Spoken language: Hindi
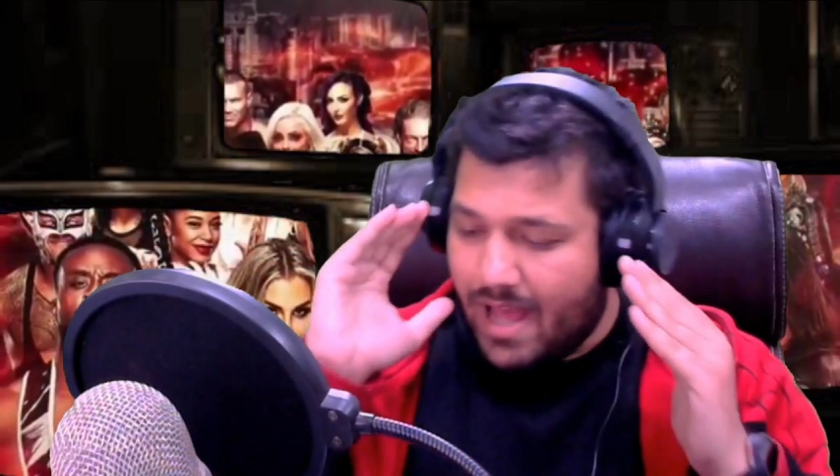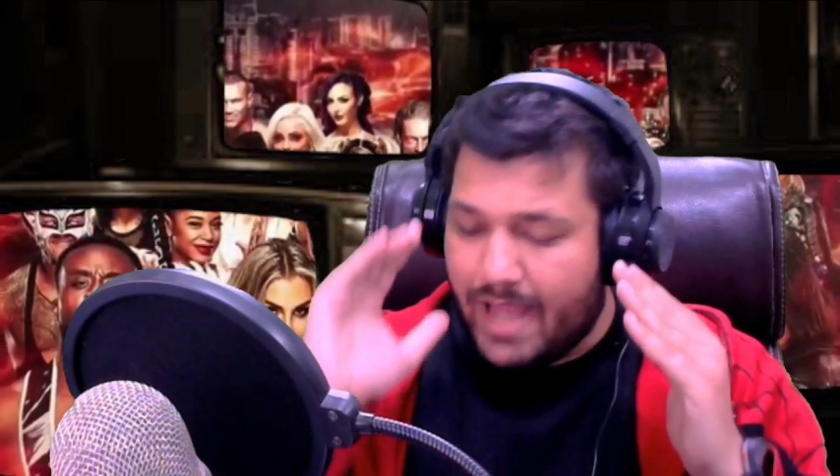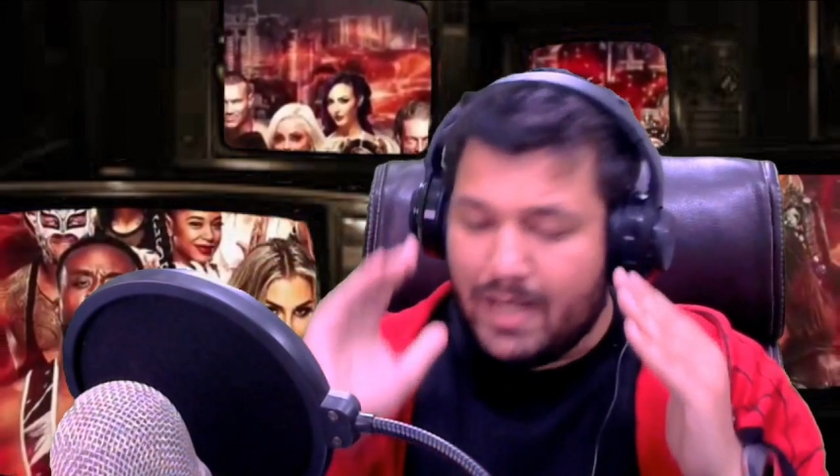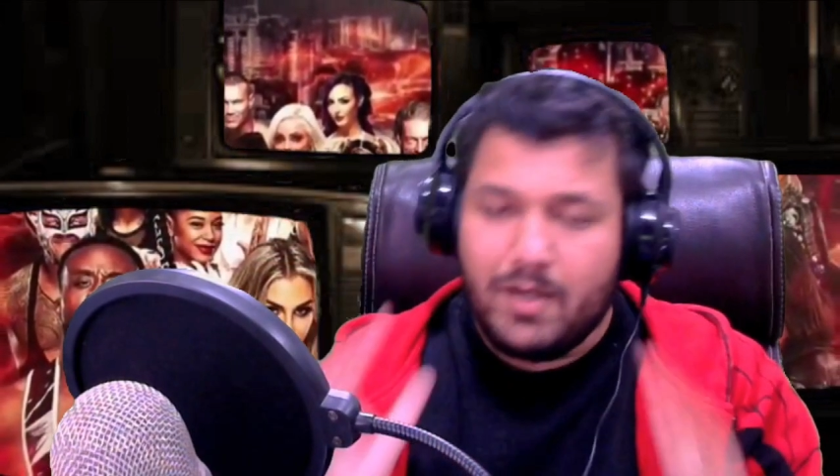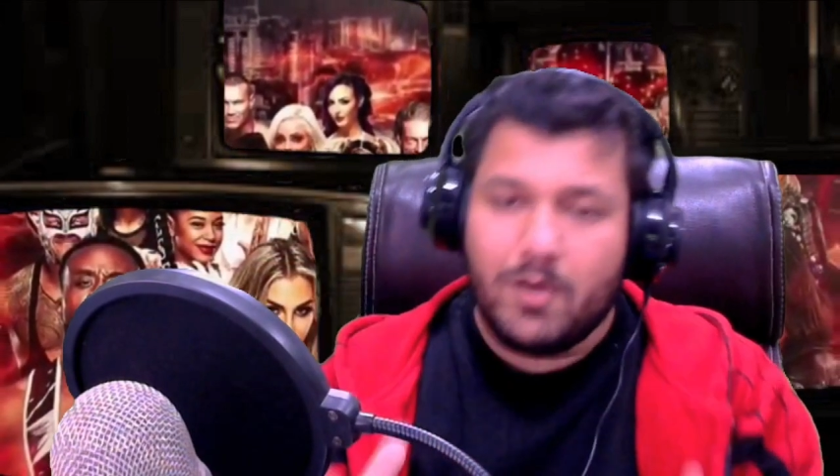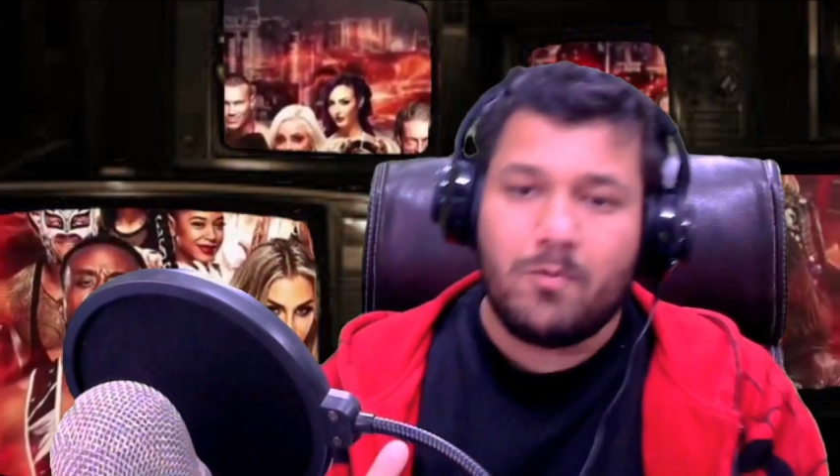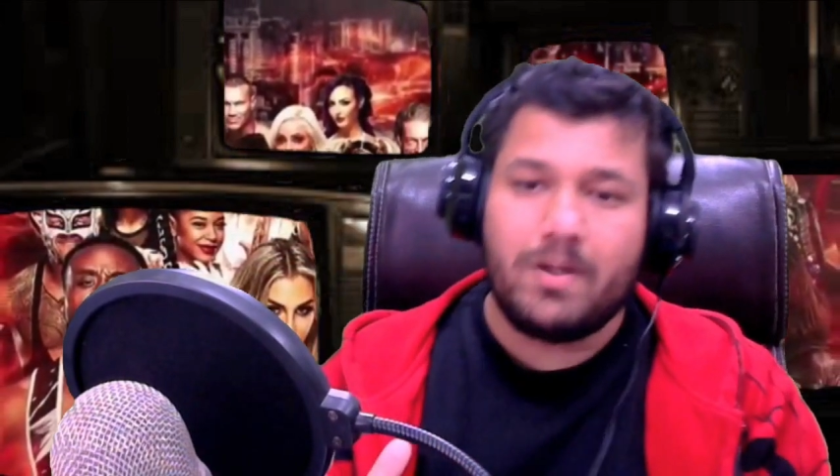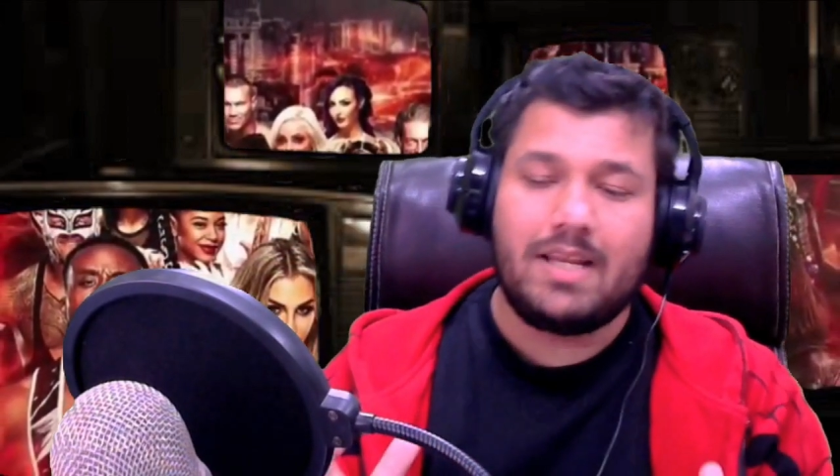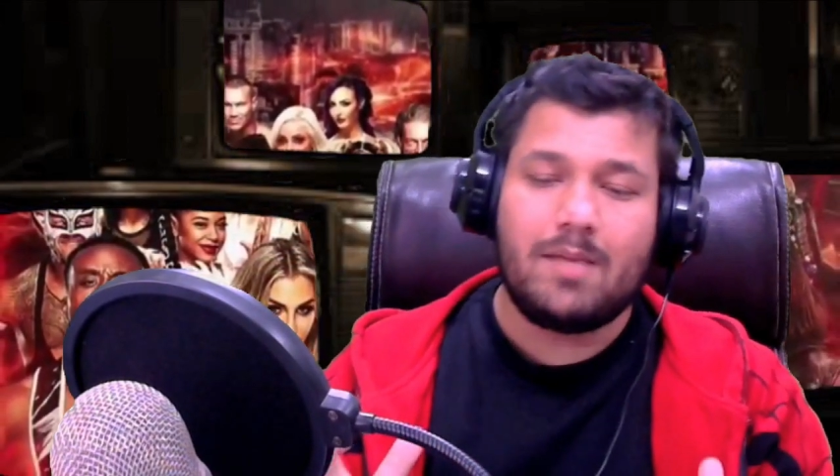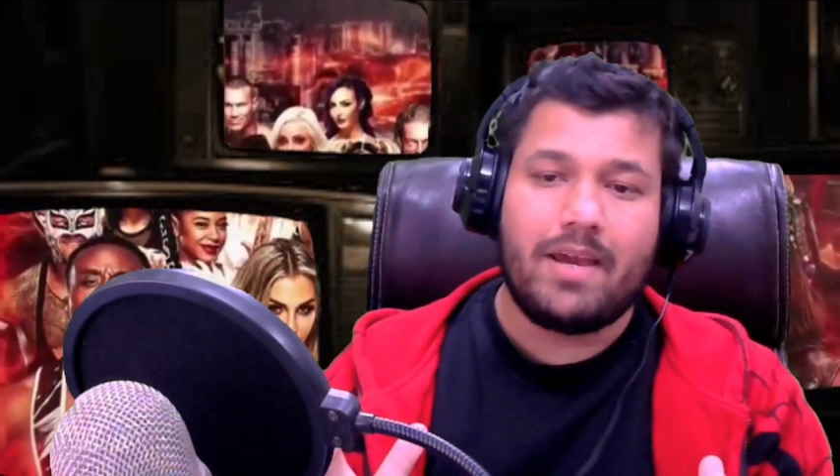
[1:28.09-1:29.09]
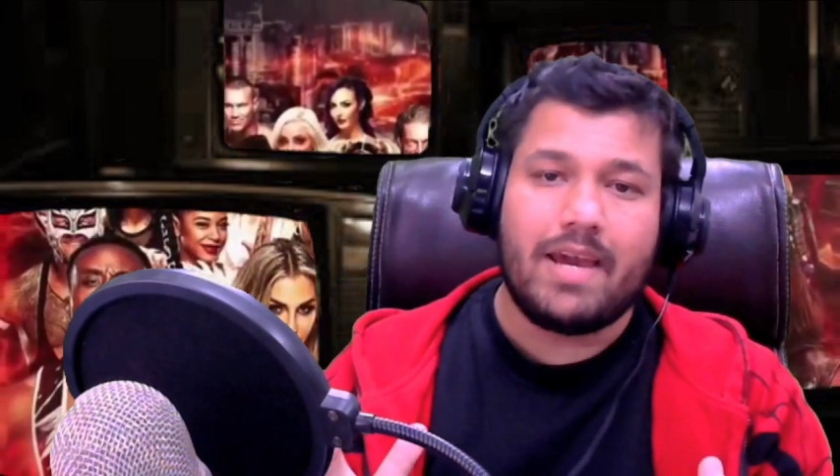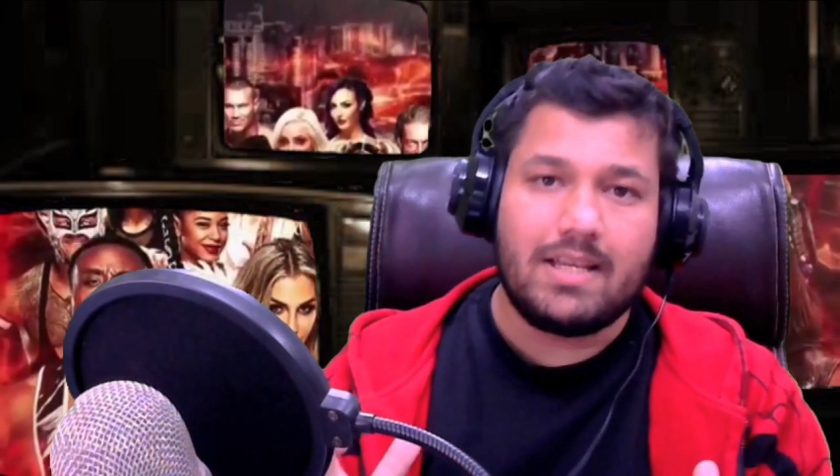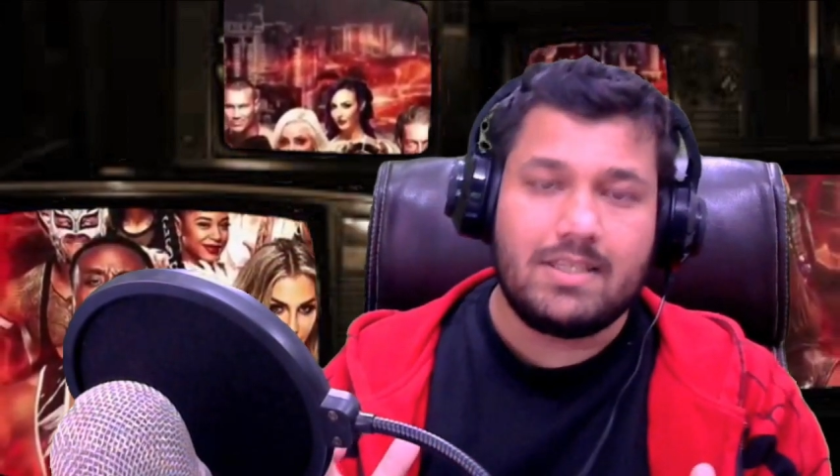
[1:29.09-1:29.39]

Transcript: आई न्यू इट कि भाई एज